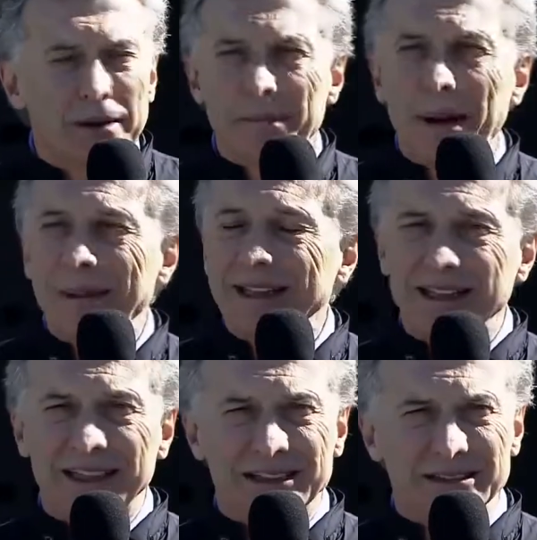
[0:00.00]
más
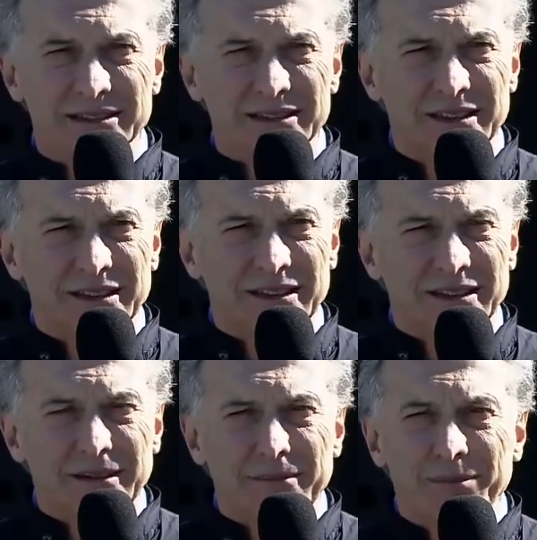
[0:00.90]
mentiras,
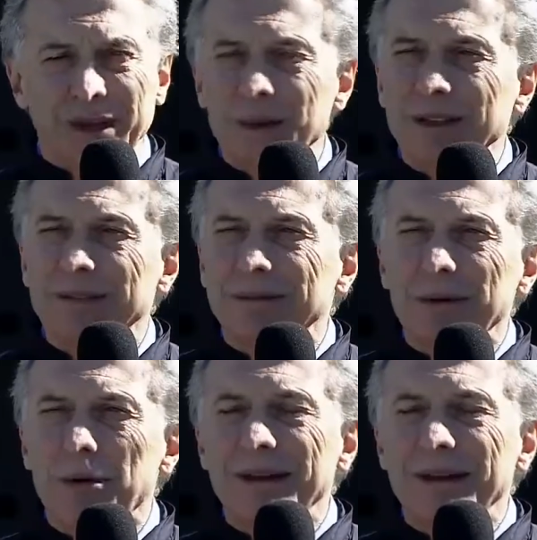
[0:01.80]
que no aceptemos